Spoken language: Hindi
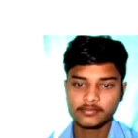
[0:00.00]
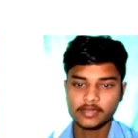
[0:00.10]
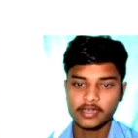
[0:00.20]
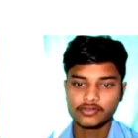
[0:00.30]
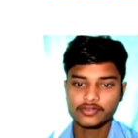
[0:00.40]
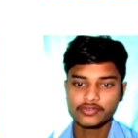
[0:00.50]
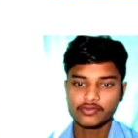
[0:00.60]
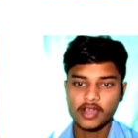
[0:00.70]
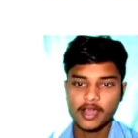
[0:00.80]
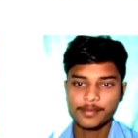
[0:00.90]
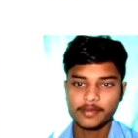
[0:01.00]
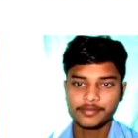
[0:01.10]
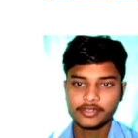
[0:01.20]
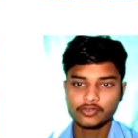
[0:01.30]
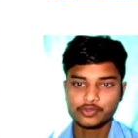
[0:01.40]
हेलो दोस्तों आपके
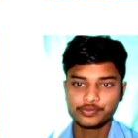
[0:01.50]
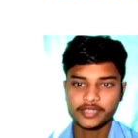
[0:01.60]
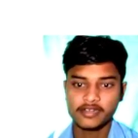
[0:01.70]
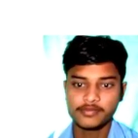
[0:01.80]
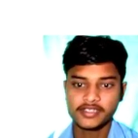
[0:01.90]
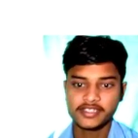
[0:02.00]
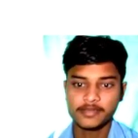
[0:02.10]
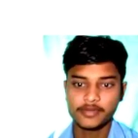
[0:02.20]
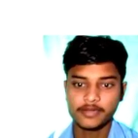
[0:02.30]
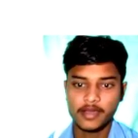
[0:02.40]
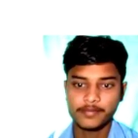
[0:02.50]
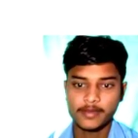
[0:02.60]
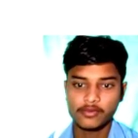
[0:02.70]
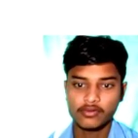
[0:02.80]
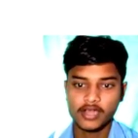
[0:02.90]
अपने यूट्यूब चैनल बीएससी प्लेटफॉर्म पे
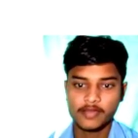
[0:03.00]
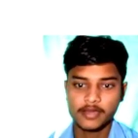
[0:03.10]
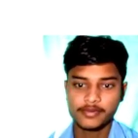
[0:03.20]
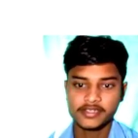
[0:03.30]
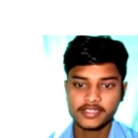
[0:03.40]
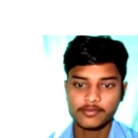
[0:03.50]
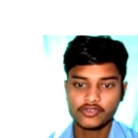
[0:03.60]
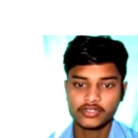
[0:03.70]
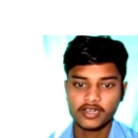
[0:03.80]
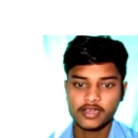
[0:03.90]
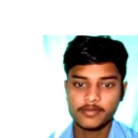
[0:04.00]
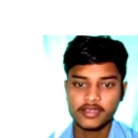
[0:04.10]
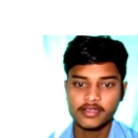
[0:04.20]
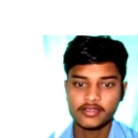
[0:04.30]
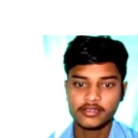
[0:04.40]
आप लोग का एक बार फिर से मोस्ट वेलकम
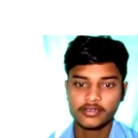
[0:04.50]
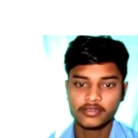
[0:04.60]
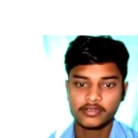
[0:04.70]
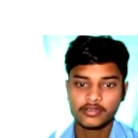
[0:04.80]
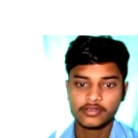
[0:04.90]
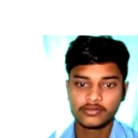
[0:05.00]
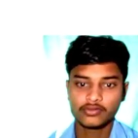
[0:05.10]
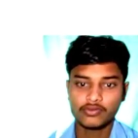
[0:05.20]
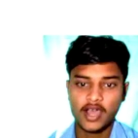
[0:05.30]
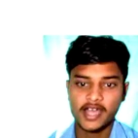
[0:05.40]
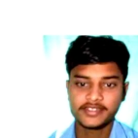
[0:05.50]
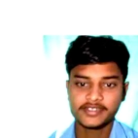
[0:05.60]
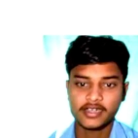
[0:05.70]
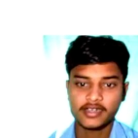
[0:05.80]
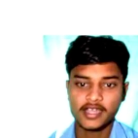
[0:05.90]
है तो आज
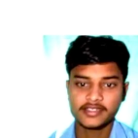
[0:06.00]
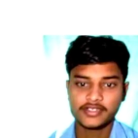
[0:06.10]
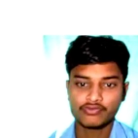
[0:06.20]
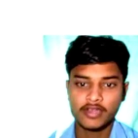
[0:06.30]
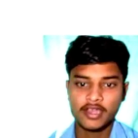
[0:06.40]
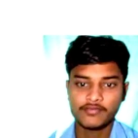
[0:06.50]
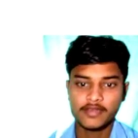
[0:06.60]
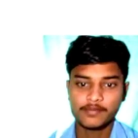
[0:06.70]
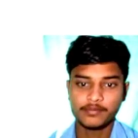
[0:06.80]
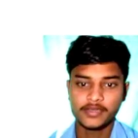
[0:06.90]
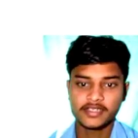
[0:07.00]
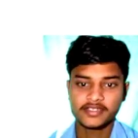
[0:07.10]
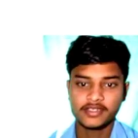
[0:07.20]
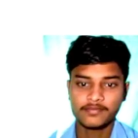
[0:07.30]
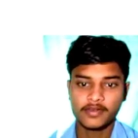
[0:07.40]
का क्लासेस जो है वह
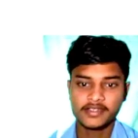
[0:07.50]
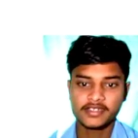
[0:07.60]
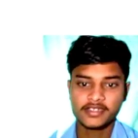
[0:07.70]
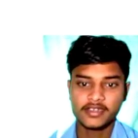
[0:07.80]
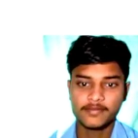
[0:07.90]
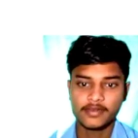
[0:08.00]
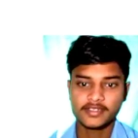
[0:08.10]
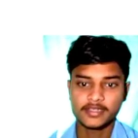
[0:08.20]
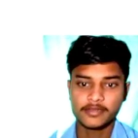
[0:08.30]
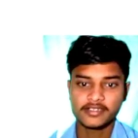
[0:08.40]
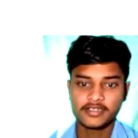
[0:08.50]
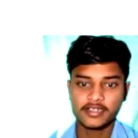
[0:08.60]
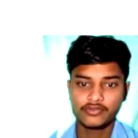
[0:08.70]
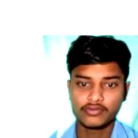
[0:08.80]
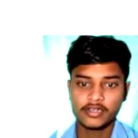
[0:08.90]
बीएससी फर्स्ट ईयर फर्स्ट
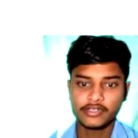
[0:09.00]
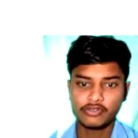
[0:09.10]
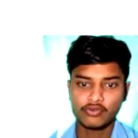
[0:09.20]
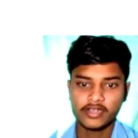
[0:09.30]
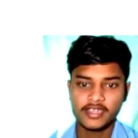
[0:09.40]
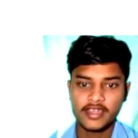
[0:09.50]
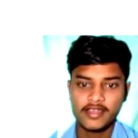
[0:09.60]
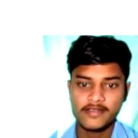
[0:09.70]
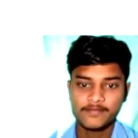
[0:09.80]
सेमेस्टर स्टूडेंटों के लिए है